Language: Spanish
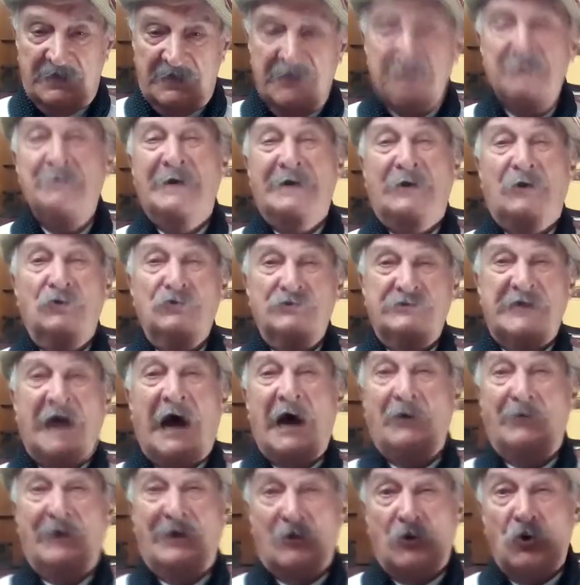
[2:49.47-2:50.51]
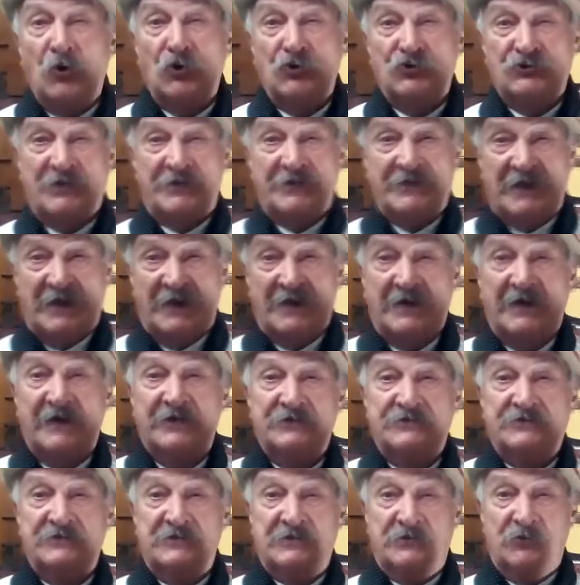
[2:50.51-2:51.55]
y me contaba cosas de la
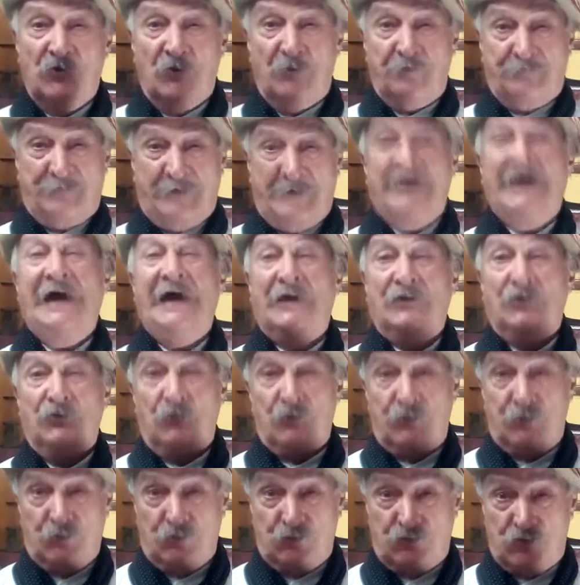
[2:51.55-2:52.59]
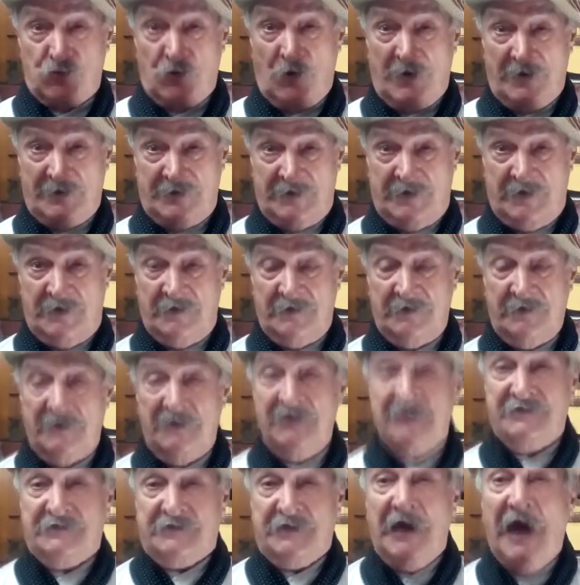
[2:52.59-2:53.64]
cárcel de los penados de Ushuaia.
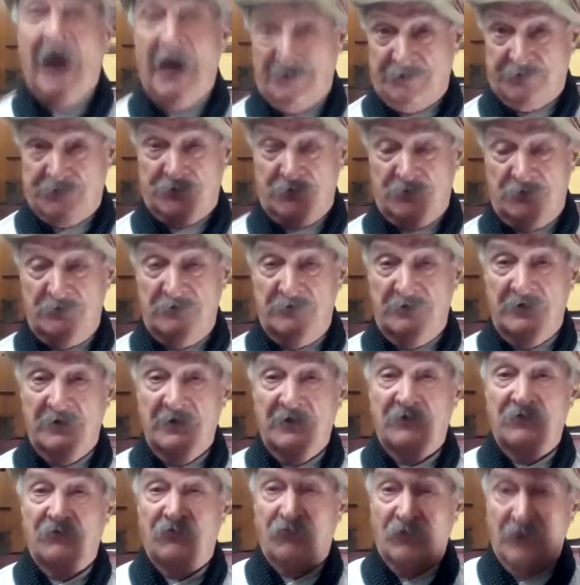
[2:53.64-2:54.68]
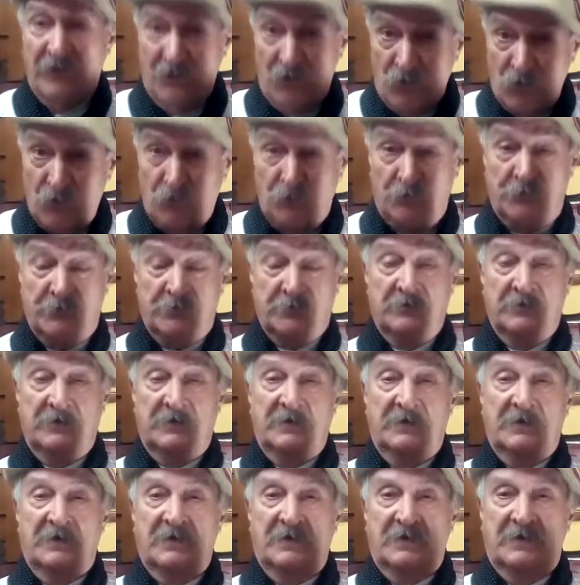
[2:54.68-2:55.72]
Este Arnold fue uno.
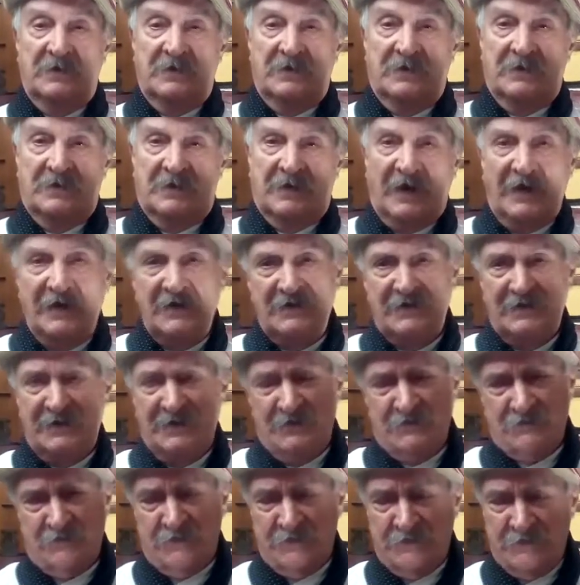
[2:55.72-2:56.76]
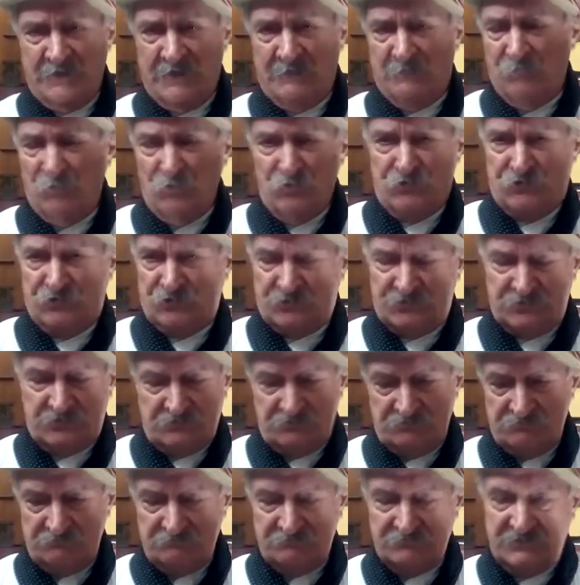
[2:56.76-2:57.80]
Ahí él tenía
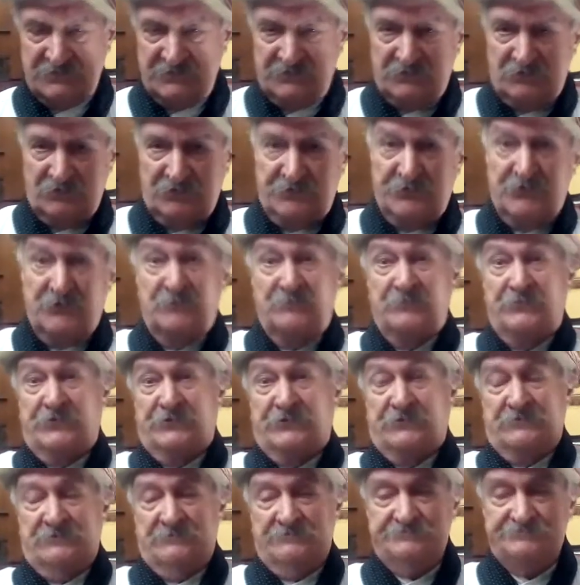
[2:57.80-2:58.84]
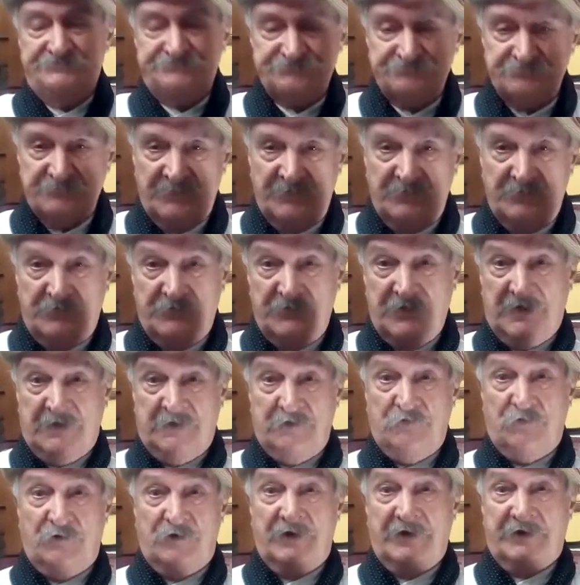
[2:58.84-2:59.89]
muchos, si los nombro, me voy a
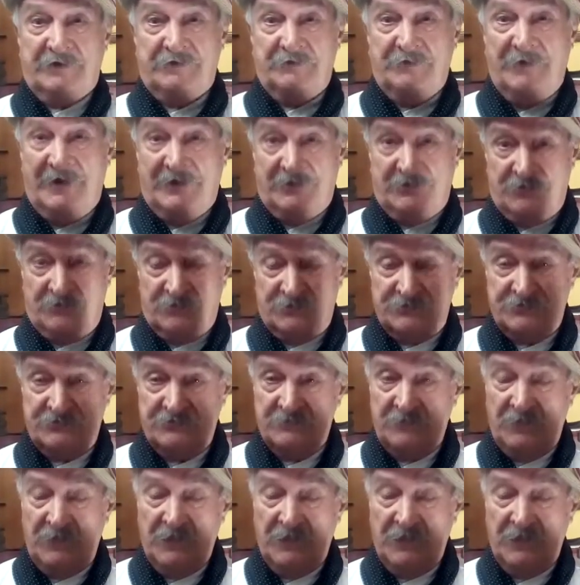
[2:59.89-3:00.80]
equivocar de varios.